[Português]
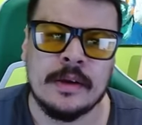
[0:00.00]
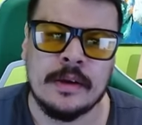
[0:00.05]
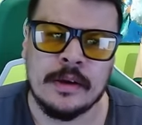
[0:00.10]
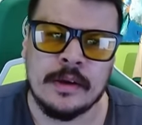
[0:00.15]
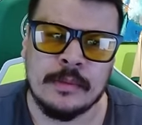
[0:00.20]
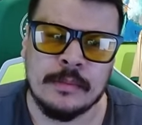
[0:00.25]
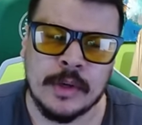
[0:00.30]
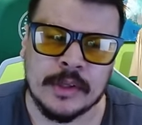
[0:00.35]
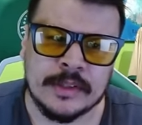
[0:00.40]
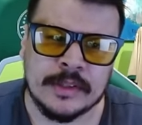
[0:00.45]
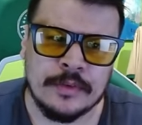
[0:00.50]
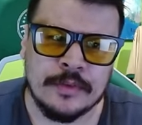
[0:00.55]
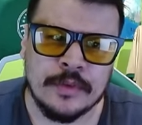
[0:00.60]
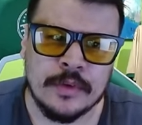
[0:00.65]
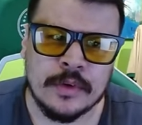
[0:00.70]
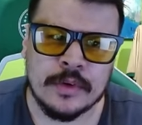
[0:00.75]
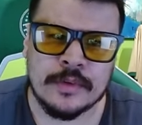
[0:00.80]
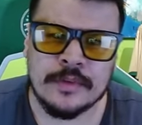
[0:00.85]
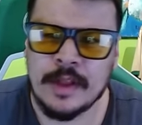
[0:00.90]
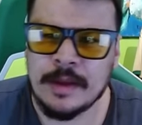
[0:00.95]

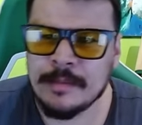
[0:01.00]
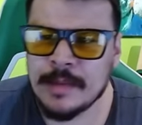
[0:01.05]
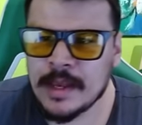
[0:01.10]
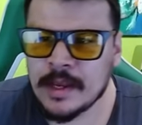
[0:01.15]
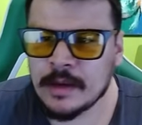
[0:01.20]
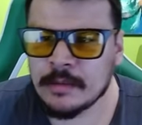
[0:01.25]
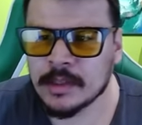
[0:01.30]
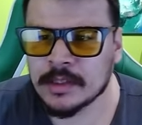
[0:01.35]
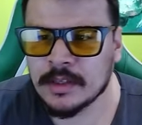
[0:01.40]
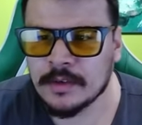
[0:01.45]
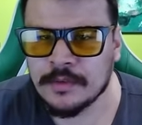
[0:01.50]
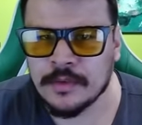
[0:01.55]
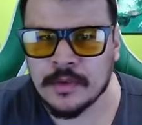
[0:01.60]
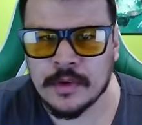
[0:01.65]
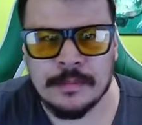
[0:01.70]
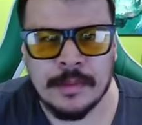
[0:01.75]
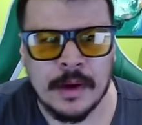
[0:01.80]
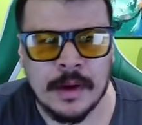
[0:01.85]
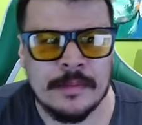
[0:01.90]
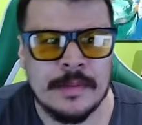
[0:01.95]
Botafogo, Flamengo,
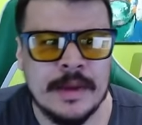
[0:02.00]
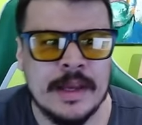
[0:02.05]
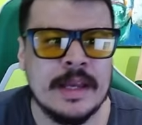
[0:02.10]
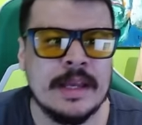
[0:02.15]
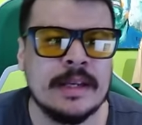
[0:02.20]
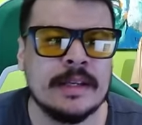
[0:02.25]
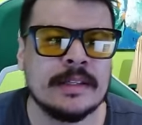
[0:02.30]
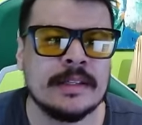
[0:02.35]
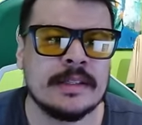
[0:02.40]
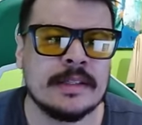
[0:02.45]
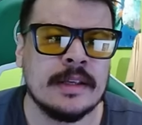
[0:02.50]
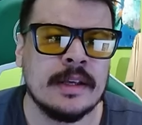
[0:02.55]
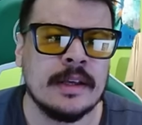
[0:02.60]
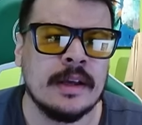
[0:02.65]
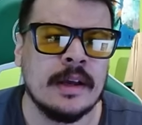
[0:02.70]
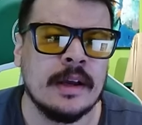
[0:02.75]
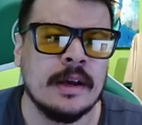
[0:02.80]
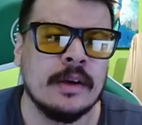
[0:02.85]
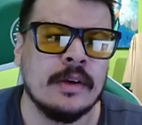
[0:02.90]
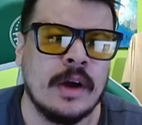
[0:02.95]
Botafogo, Palmeiras
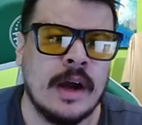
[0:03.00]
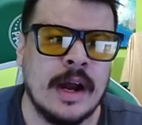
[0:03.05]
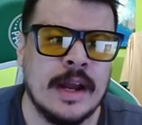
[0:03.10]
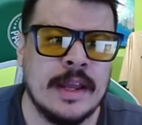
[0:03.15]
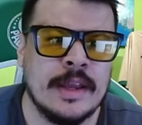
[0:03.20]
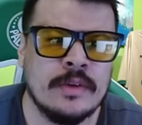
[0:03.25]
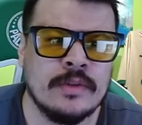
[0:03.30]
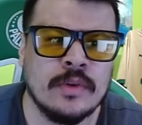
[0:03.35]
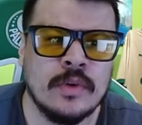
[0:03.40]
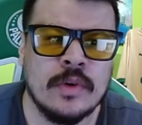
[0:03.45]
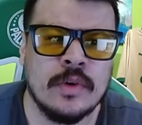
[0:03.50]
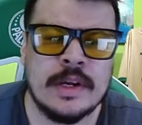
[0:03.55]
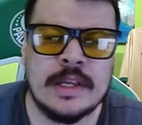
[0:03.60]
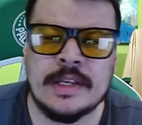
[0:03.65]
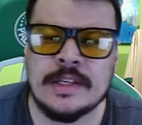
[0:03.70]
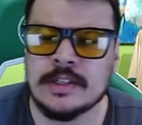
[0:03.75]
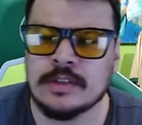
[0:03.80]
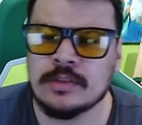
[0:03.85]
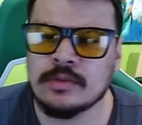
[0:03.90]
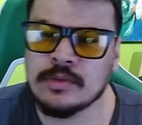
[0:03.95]
aí o
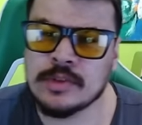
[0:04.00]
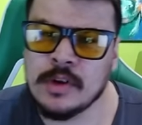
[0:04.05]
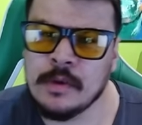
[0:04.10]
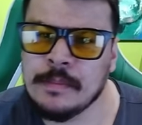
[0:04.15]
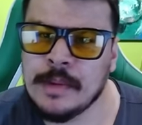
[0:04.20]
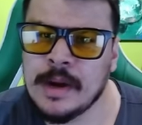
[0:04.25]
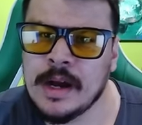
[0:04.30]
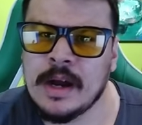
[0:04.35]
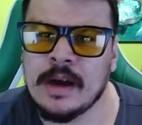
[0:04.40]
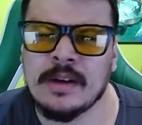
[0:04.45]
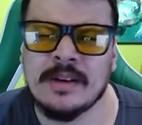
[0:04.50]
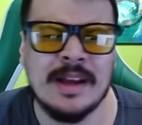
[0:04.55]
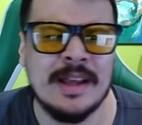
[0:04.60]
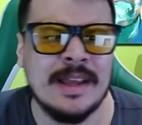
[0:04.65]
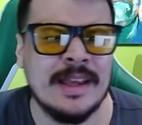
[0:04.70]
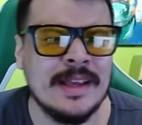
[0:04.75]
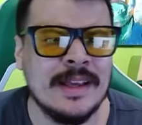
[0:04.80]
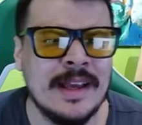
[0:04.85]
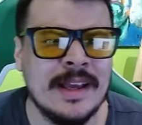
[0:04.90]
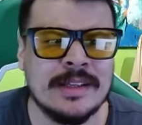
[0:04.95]
Corinthians com o São Paulo,
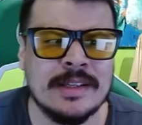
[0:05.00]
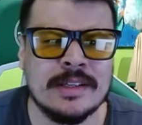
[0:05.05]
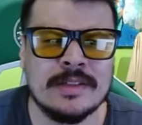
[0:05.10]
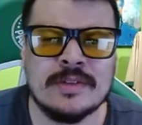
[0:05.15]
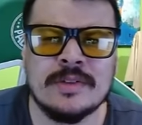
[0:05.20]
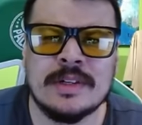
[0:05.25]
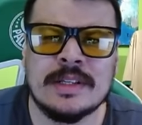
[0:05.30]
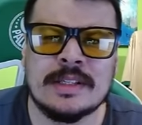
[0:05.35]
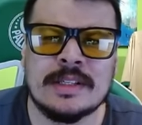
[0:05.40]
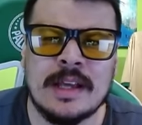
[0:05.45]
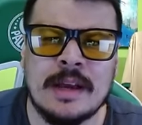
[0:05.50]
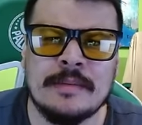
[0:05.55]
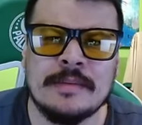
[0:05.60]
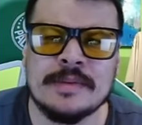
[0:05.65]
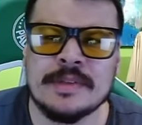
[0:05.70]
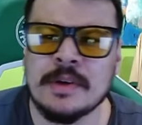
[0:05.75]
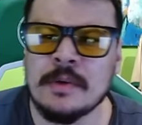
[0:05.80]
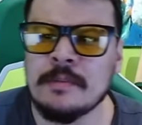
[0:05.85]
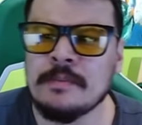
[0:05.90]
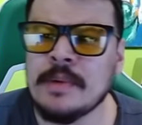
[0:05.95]
aí essas coisas, sabe?
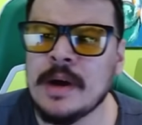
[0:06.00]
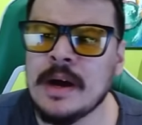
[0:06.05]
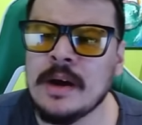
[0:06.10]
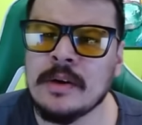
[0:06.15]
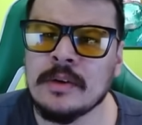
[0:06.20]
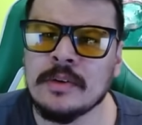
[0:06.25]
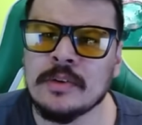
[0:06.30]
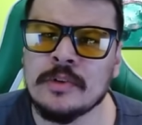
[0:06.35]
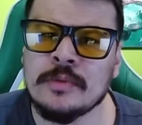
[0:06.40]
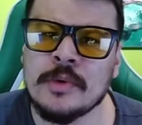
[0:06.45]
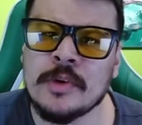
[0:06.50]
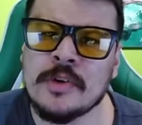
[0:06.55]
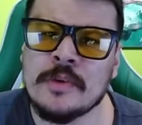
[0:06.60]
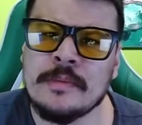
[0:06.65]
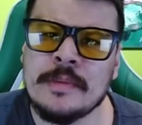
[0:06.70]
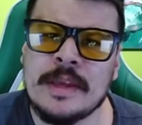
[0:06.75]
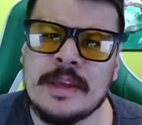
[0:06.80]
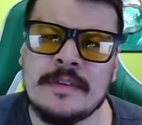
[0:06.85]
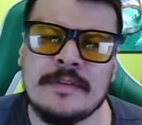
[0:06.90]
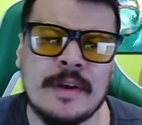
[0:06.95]
São Paulo no
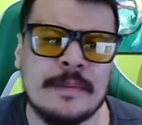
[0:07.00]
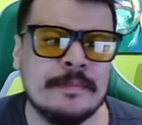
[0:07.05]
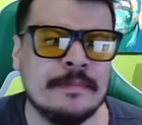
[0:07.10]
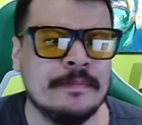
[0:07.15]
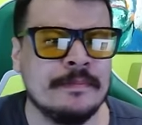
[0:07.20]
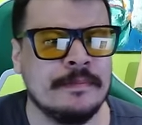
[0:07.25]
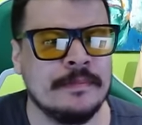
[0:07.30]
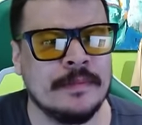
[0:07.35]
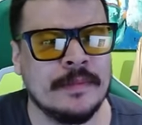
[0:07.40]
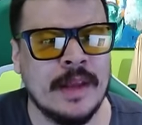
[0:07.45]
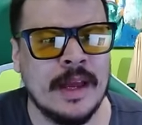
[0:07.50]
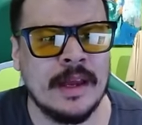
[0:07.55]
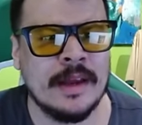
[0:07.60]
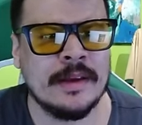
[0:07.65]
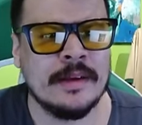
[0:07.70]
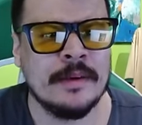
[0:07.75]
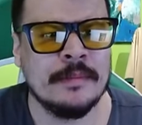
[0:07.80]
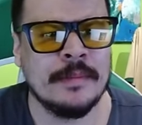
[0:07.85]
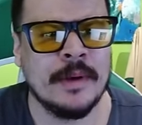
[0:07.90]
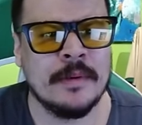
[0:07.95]
Morumbi, vai, né?
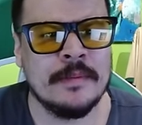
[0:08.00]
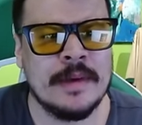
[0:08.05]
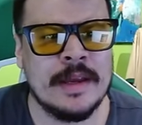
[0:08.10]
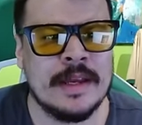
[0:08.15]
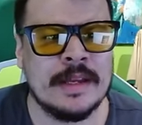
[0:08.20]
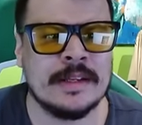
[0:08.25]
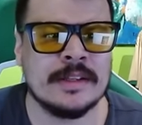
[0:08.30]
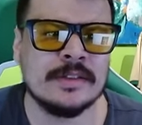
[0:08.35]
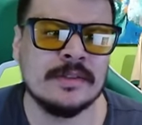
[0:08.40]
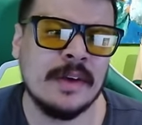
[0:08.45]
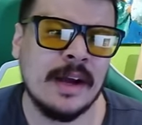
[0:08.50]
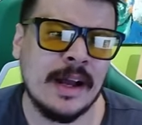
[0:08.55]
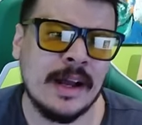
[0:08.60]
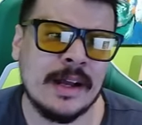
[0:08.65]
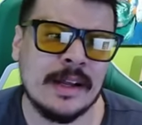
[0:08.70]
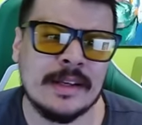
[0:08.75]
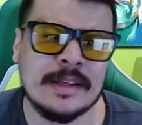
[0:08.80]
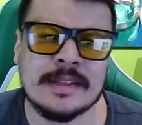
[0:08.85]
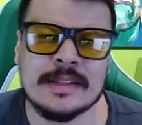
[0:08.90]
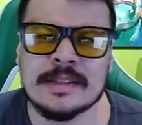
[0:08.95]
Palmeiras no
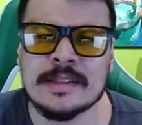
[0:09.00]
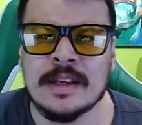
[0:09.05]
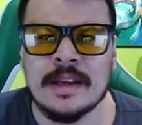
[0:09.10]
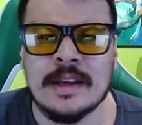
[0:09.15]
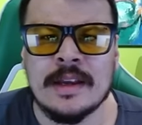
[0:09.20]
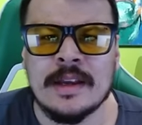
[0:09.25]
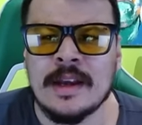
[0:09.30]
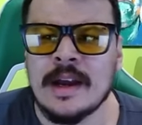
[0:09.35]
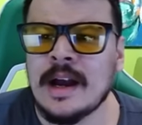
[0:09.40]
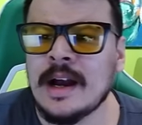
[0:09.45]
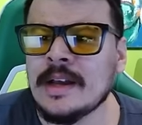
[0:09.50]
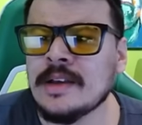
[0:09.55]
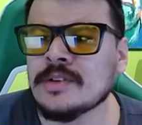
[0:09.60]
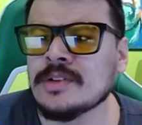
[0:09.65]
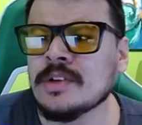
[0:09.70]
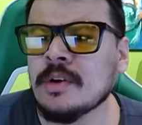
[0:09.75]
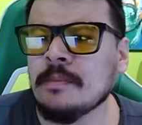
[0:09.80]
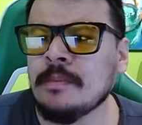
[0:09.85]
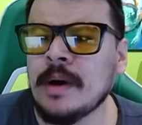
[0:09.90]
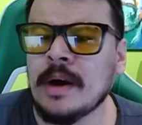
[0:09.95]
Allianz. Aí o
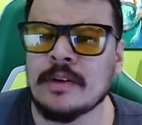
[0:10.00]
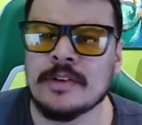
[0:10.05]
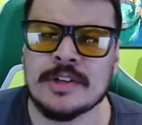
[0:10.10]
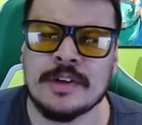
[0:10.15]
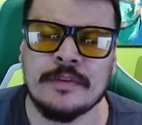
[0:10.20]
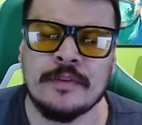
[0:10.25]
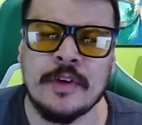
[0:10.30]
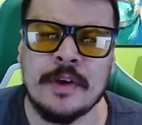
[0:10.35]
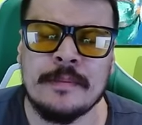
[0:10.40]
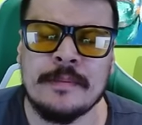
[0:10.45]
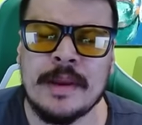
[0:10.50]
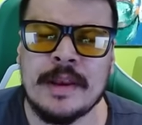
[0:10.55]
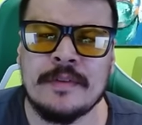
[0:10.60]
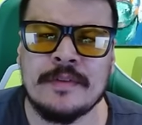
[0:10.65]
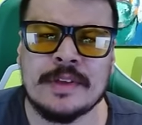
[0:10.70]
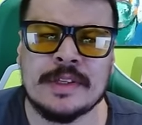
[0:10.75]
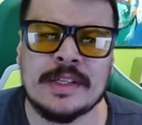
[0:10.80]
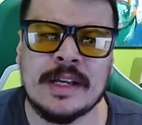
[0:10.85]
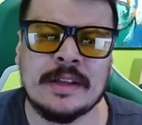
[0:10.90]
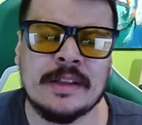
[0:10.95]
São Paulo já foi
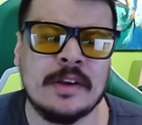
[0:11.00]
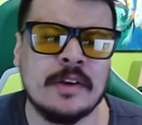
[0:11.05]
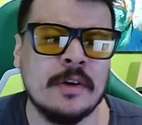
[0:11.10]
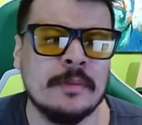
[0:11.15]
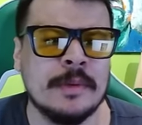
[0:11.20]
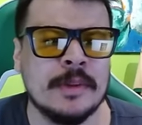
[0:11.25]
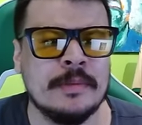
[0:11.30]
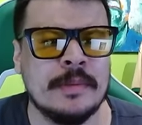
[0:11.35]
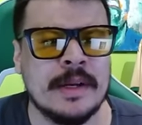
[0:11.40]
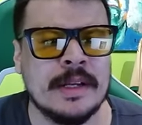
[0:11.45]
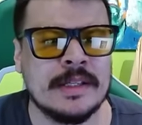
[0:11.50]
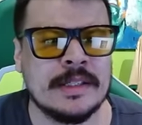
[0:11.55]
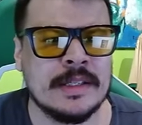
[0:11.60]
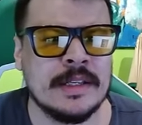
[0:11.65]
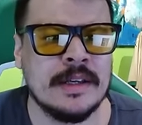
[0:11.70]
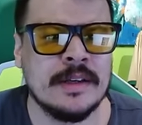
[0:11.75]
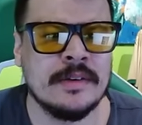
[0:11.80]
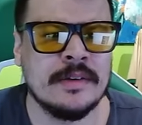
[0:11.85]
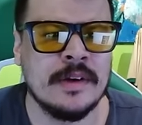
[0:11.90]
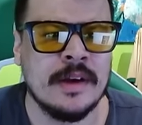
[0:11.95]
beneficiado na Copa do
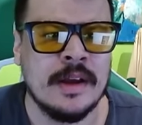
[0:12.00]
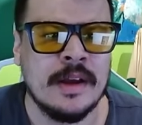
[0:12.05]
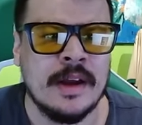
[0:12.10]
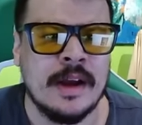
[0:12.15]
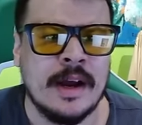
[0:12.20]
Brasil.